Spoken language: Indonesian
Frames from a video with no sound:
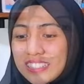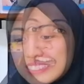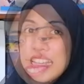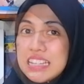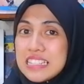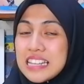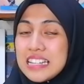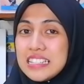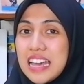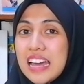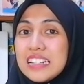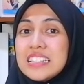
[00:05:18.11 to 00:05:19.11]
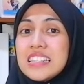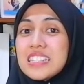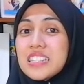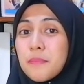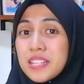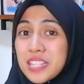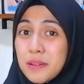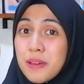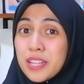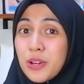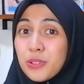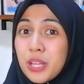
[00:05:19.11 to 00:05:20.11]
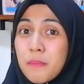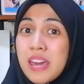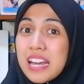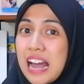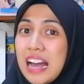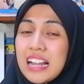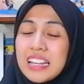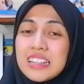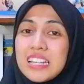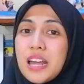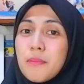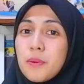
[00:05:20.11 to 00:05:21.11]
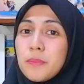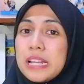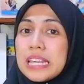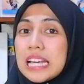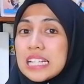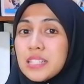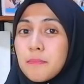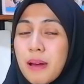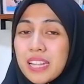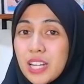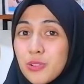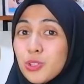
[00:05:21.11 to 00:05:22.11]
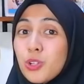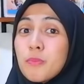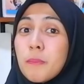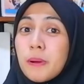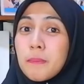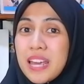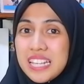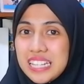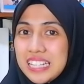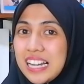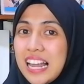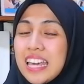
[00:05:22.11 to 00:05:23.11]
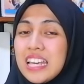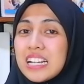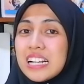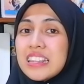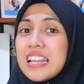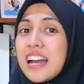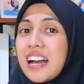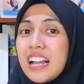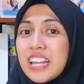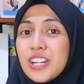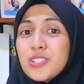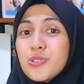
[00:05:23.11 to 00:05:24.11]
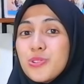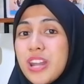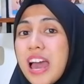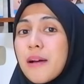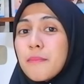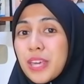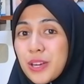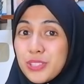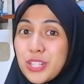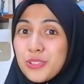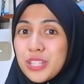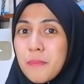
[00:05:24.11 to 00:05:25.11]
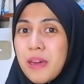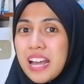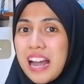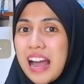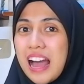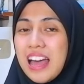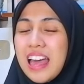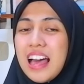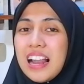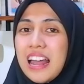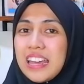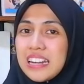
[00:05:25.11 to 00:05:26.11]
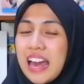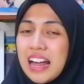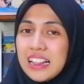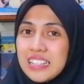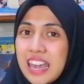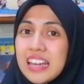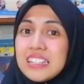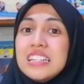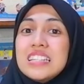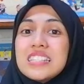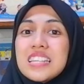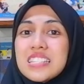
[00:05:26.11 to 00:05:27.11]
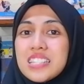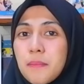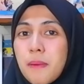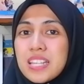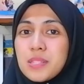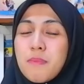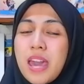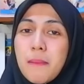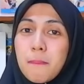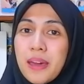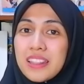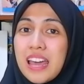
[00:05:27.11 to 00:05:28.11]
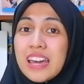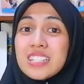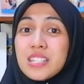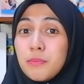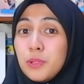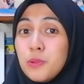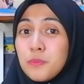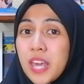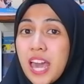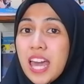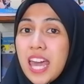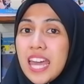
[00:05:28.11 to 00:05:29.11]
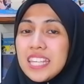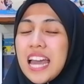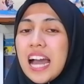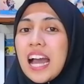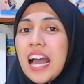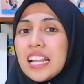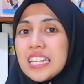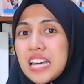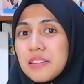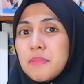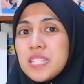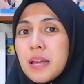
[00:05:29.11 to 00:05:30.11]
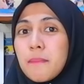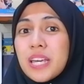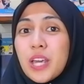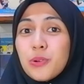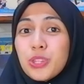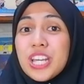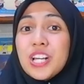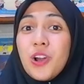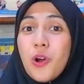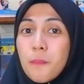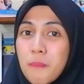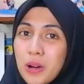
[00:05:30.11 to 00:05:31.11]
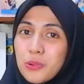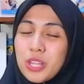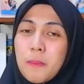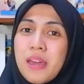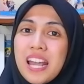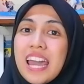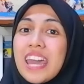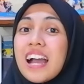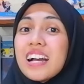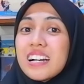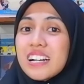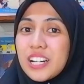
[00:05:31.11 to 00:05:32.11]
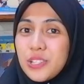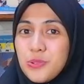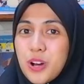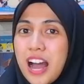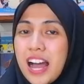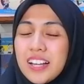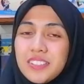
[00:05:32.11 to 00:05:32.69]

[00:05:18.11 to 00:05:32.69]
Hanya saja di sistem SNBT UTBK kalian tidak memiliki kesempatan untuk memperbaiki nilai ketika kalian sudah mengikuti UTBK. Lain halnya di sistem SBMPTN sebelumnya yang kalian bisa mengikuti gelombang UTBK yang kedua